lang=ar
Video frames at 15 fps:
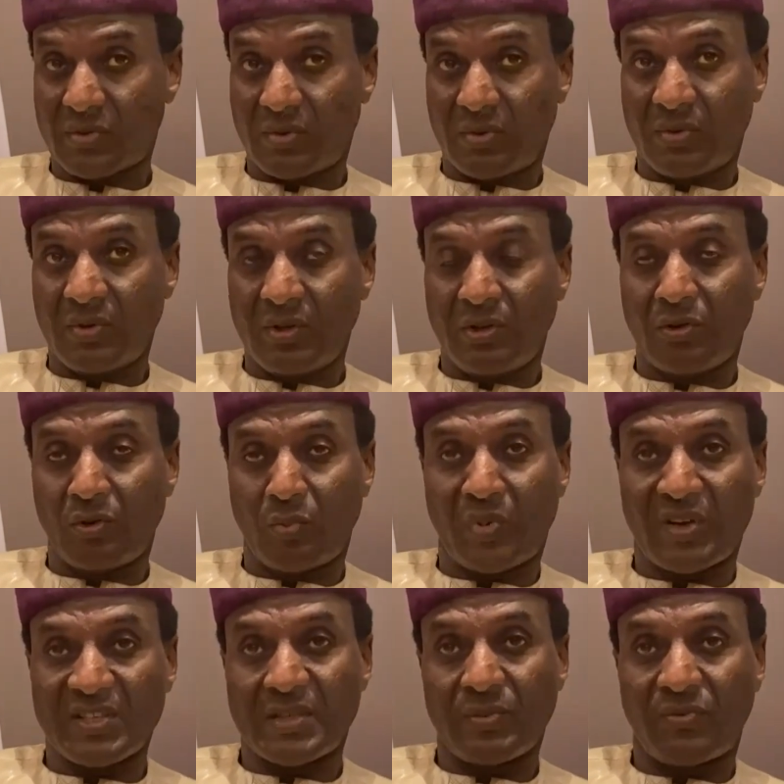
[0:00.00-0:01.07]
نعم
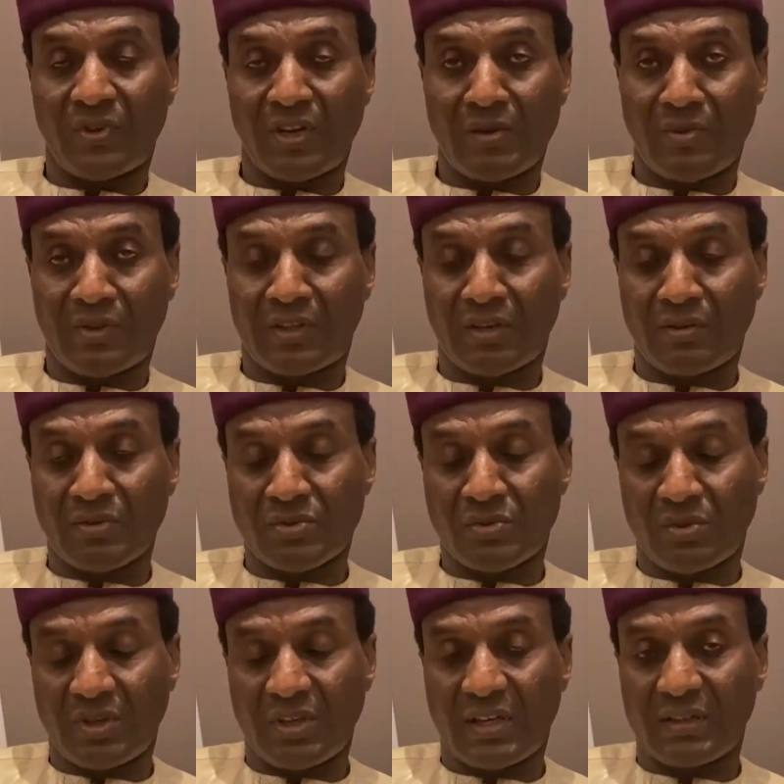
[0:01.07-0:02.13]
أولا لأن
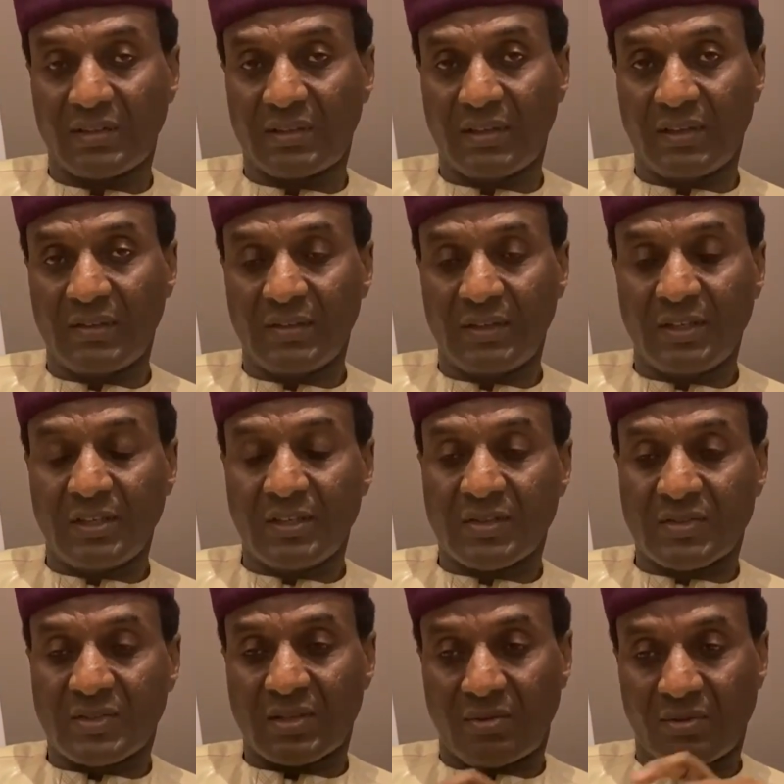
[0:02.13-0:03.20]
المبدأ الأساسي
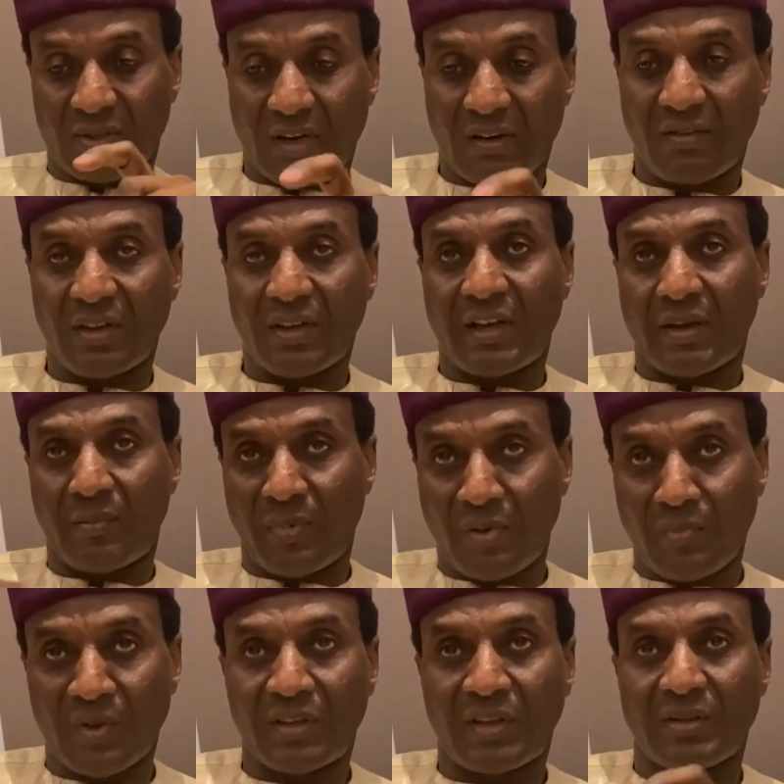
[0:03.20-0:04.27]
للتضامن هو
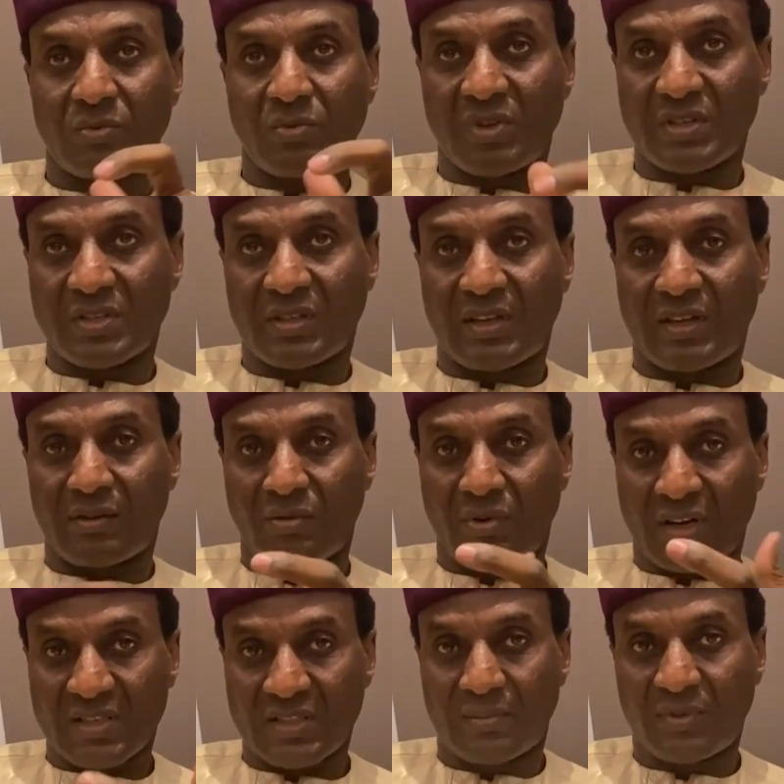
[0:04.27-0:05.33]
العمل على جعل
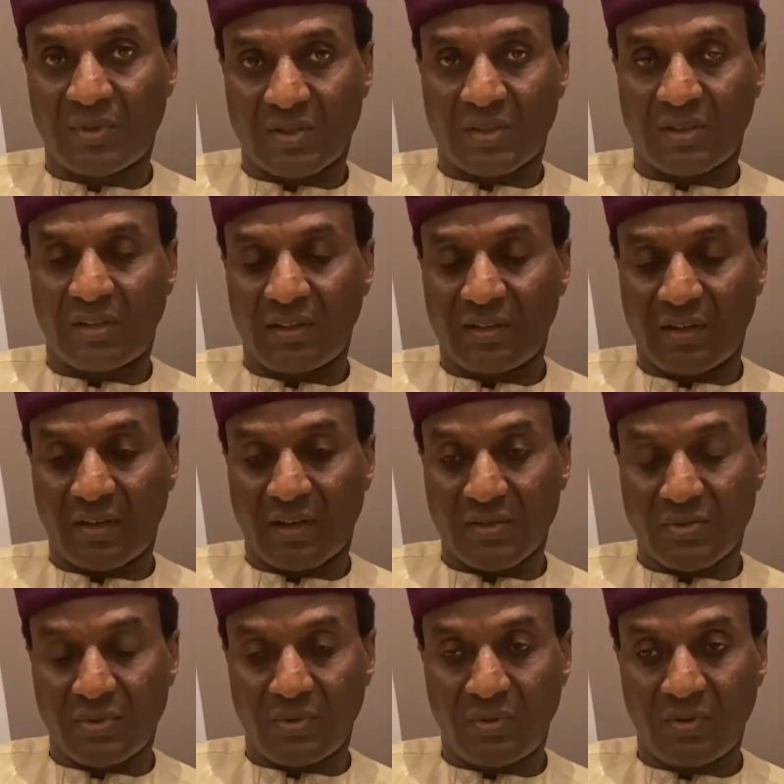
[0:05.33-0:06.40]
جميع الدول
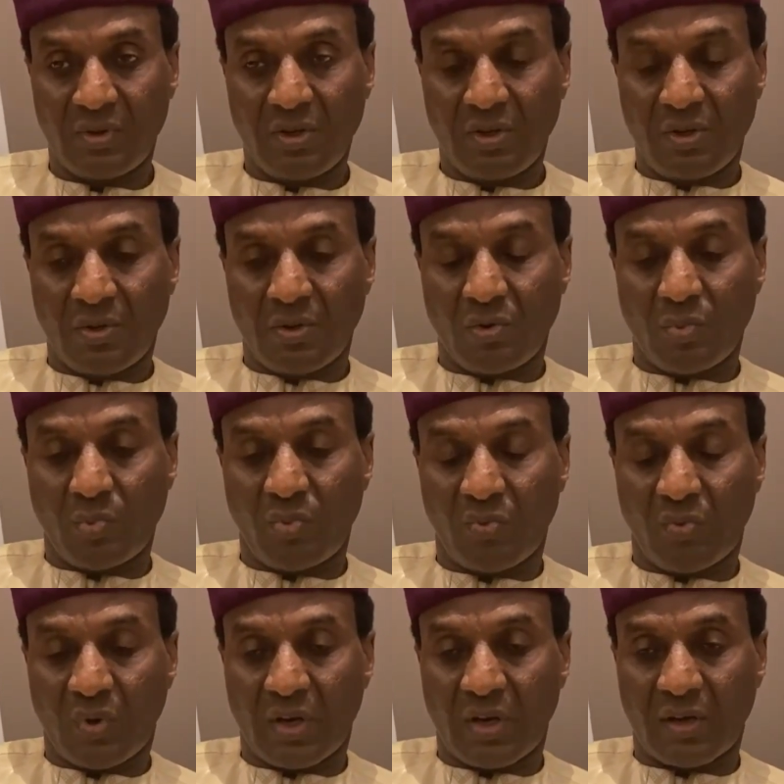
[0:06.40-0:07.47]
التي قبلت
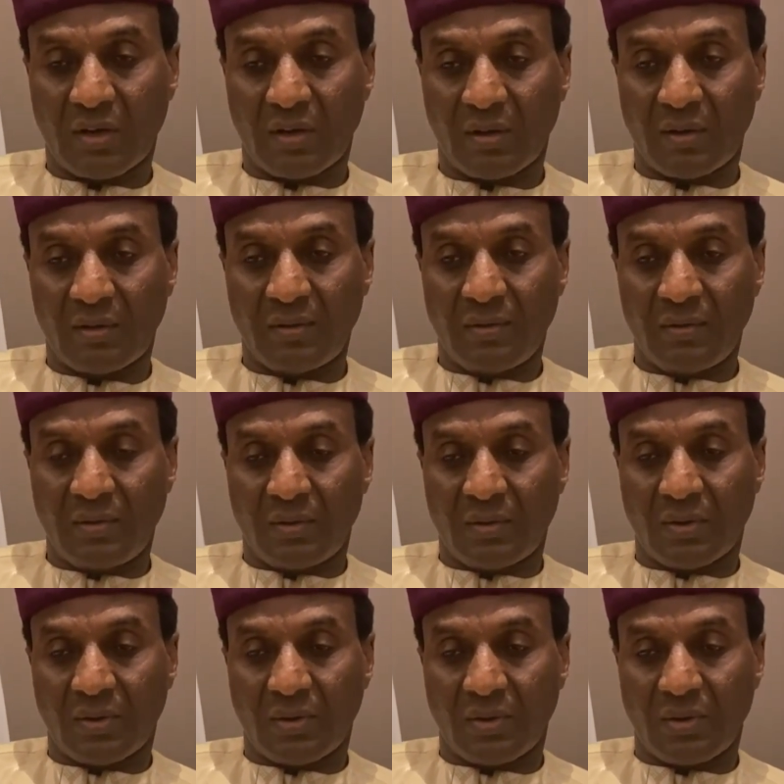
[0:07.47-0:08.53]
الانخراط في هذا
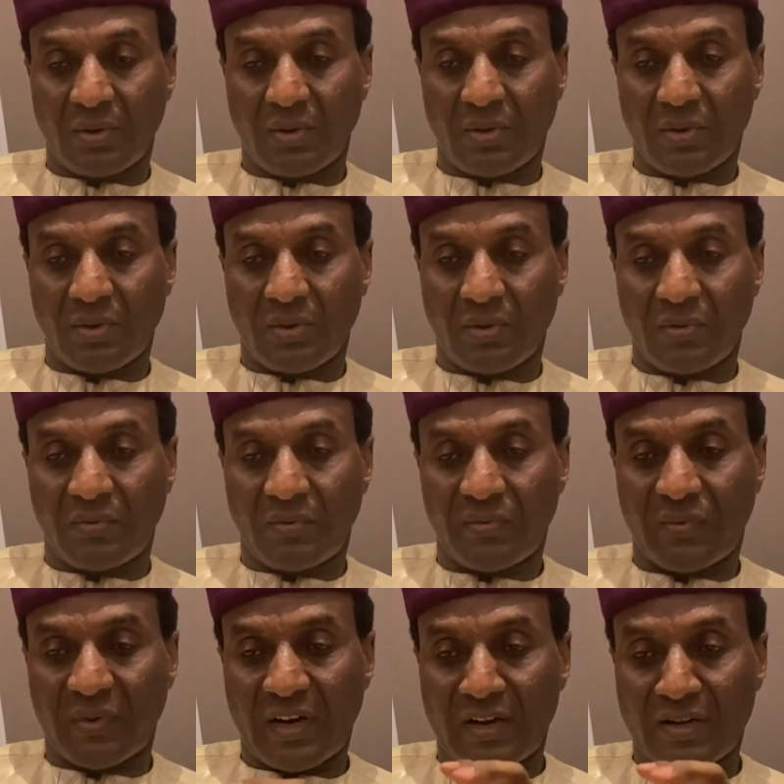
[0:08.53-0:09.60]
التكتل قادرة
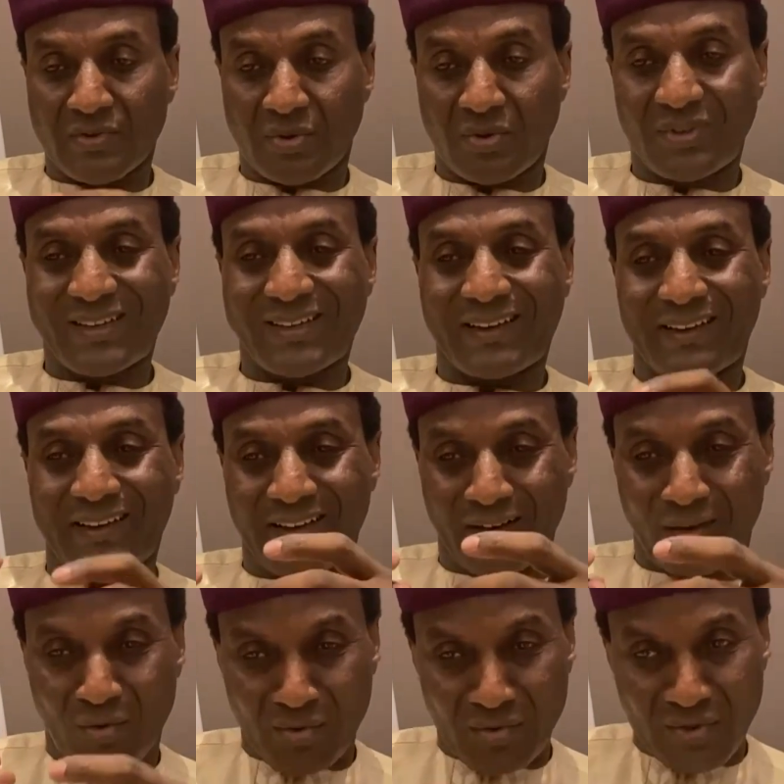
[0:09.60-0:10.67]
على تهيئة ظروف
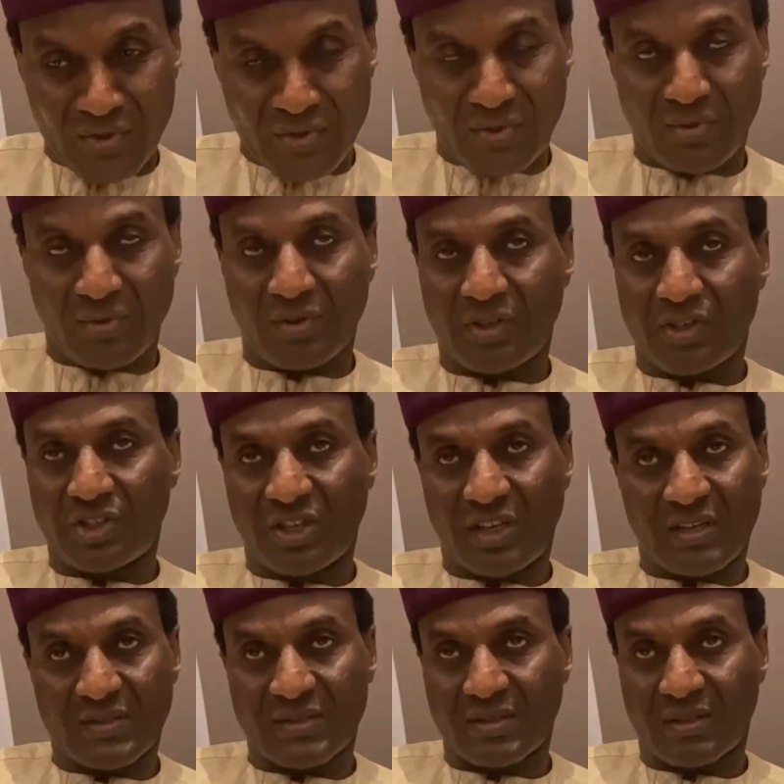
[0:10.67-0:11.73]
خلق الثروة
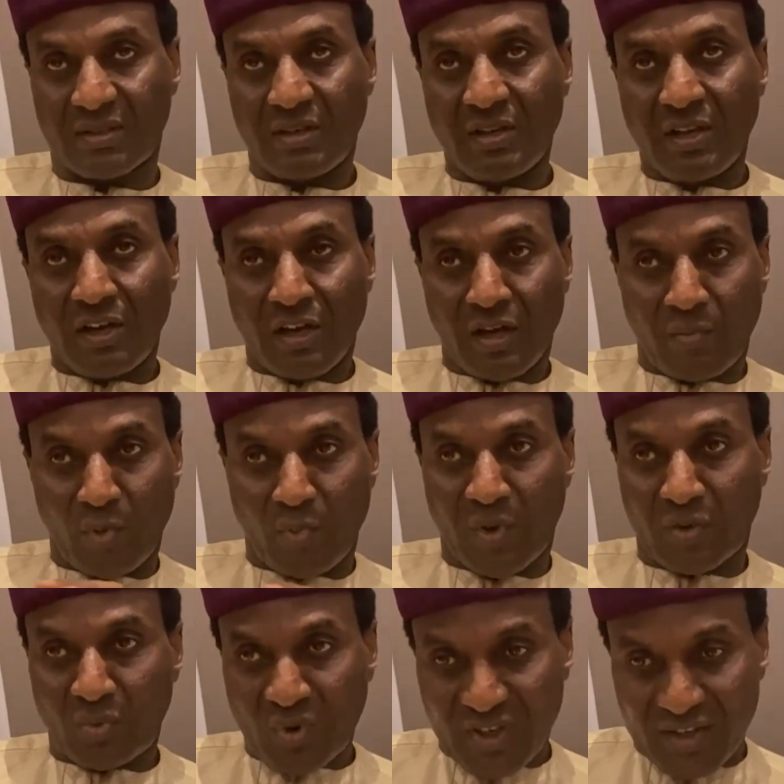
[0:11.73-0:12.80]
وضمان
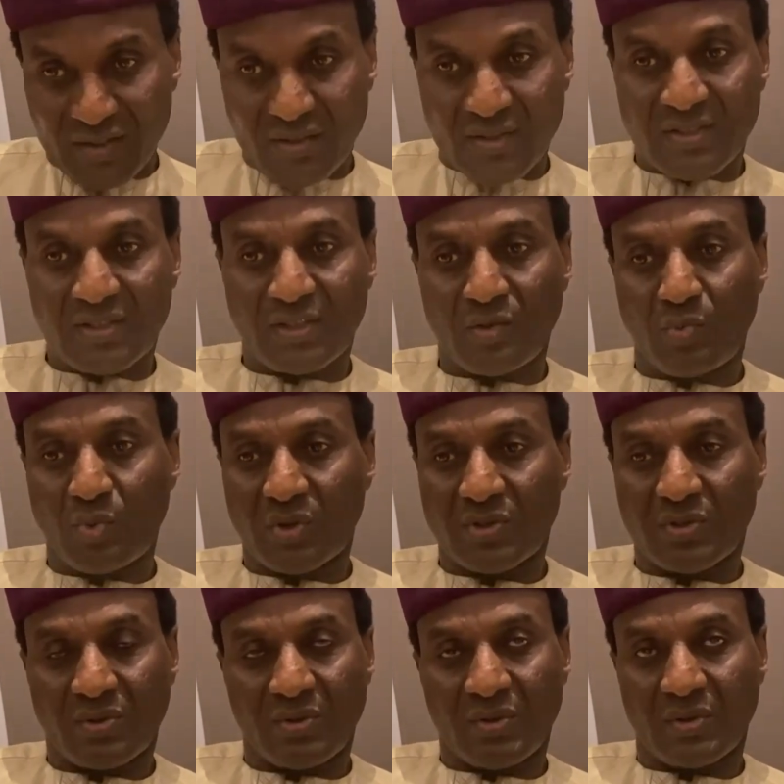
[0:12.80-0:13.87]
استفادة كل
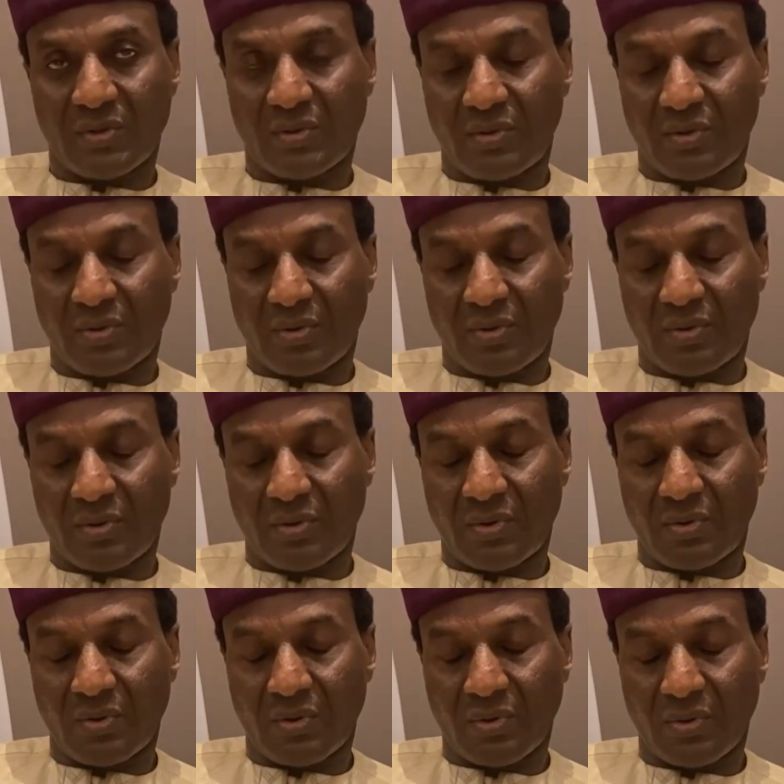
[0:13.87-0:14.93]
بلد من هذا
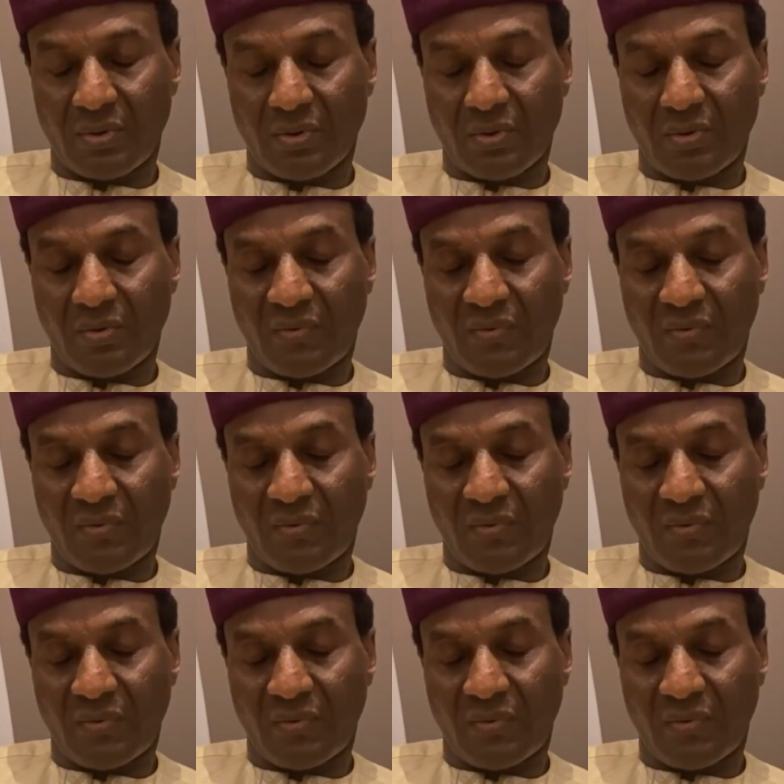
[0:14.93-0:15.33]
التضامن